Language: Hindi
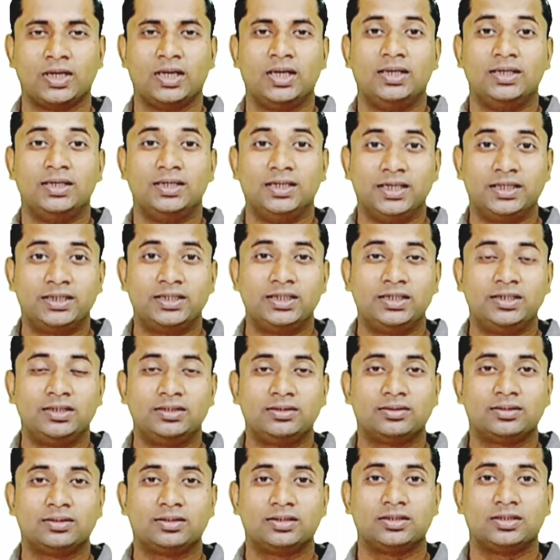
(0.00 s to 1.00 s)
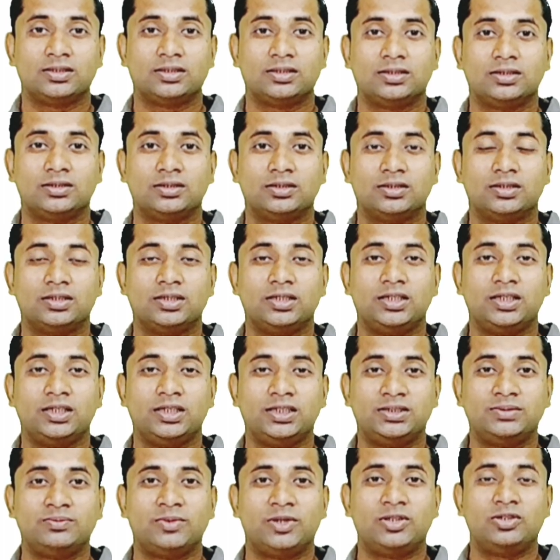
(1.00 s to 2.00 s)
लेकिन
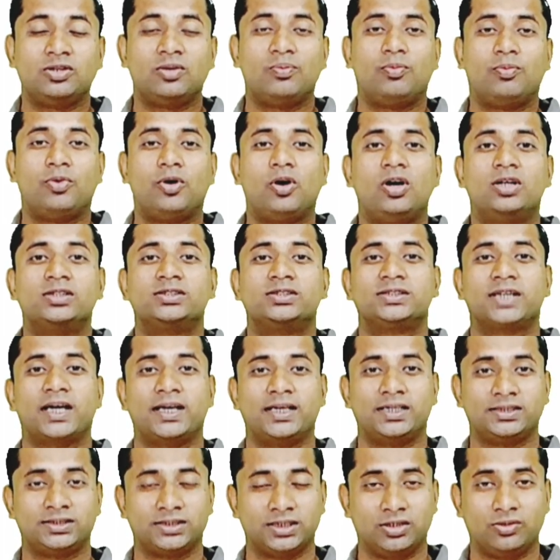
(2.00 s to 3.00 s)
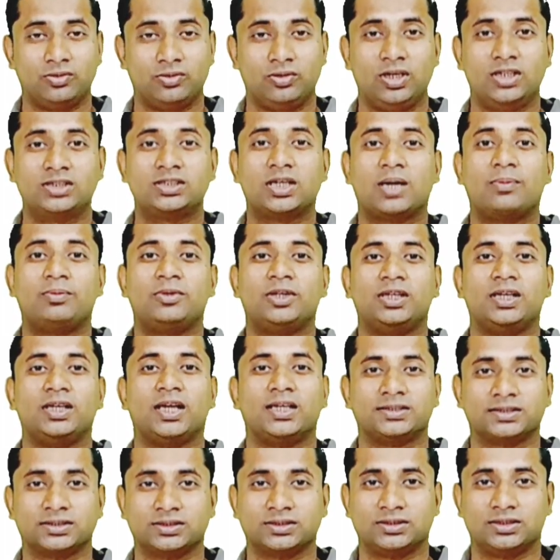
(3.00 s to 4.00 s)
इसमें जो बहुत सारे शेयर होल्डर्स आप नहीं ला
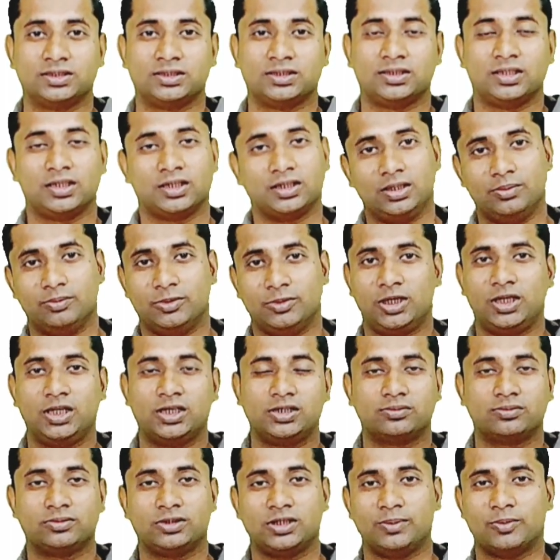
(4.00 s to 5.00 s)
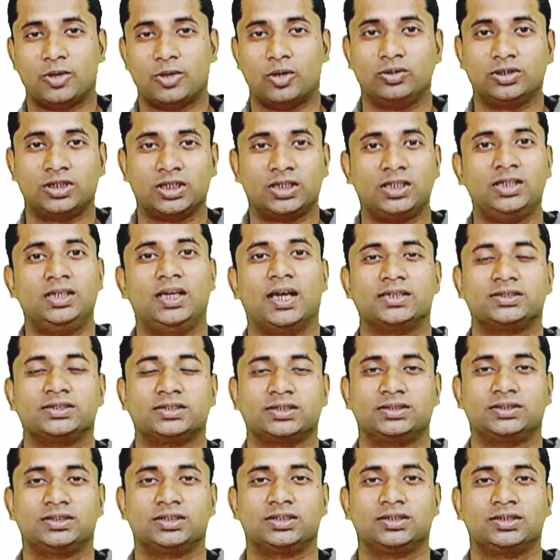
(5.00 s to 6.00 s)
सकते हैं एक लिमिटेड अमाउंट तक ही ला
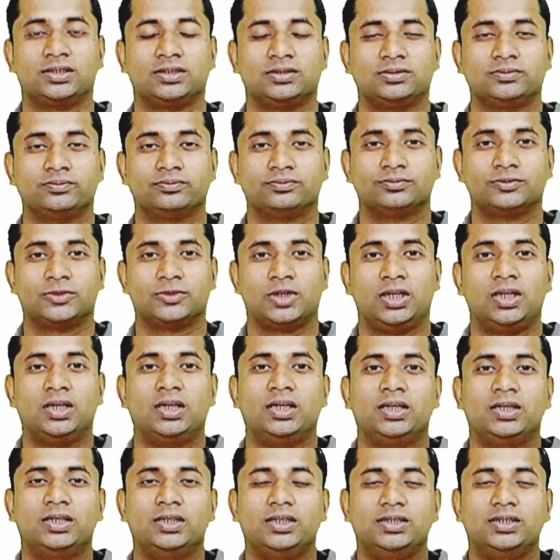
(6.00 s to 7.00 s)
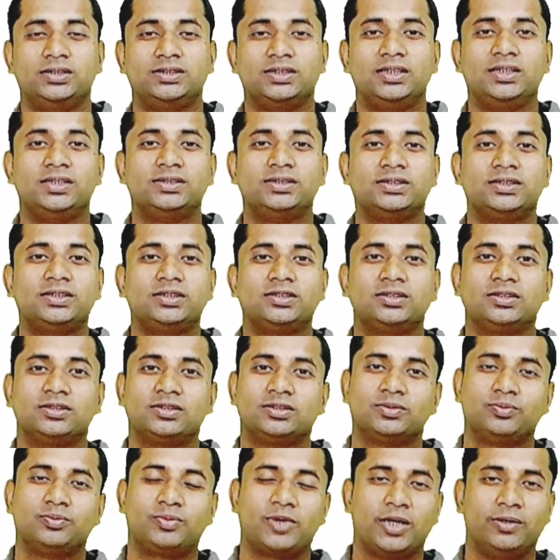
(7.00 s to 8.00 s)
सकते हैं इसीलिए इसे
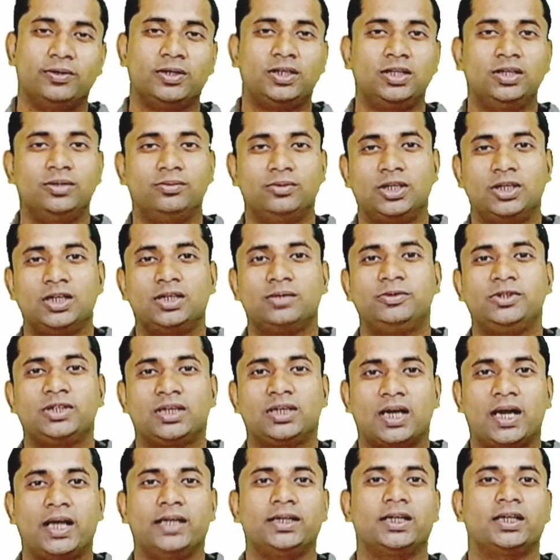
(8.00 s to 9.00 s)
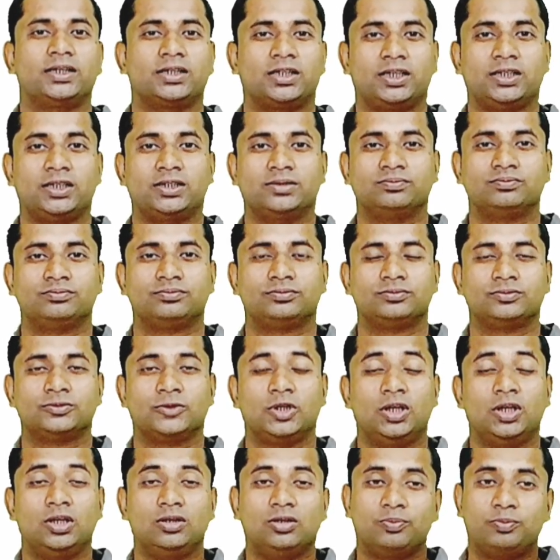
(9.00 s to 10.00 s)
प्राइवेट लिमिटेड भी कहा जाता है
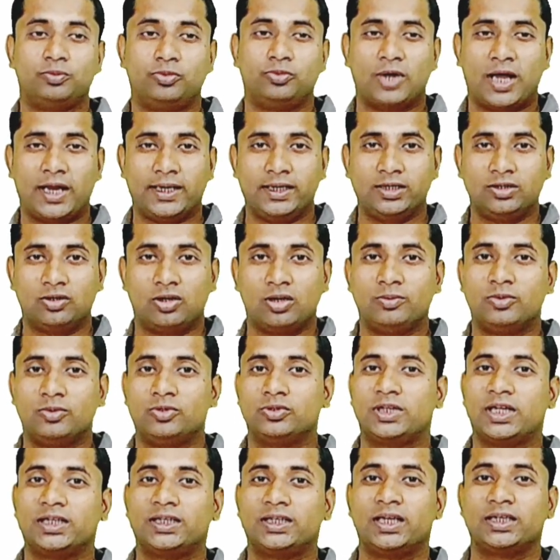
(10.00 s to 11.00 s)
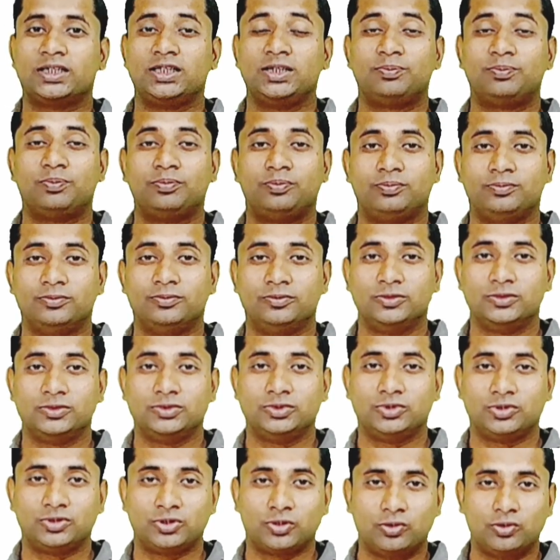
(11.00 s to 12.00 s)
तो पुराने दौर में होता था कि
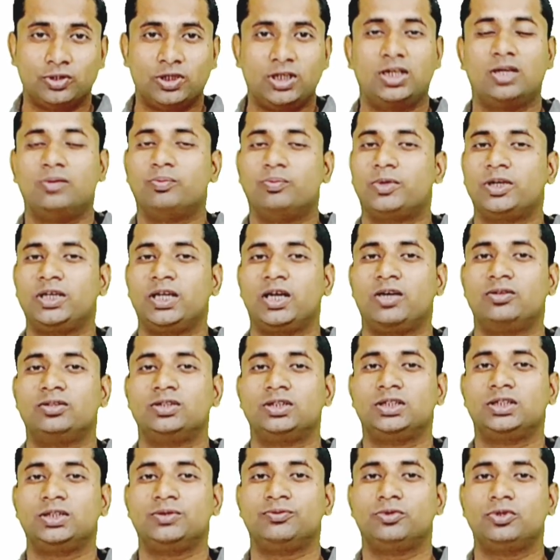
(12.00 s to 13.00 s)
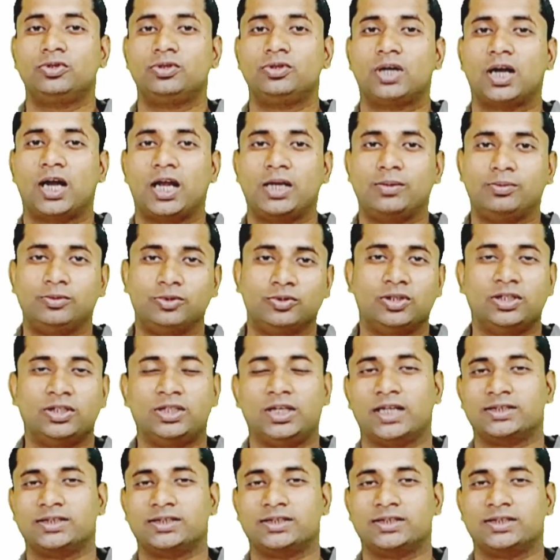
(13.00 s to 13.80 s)
जो छोटी कंपनियां होती थी वो आईपीओ नहीं ला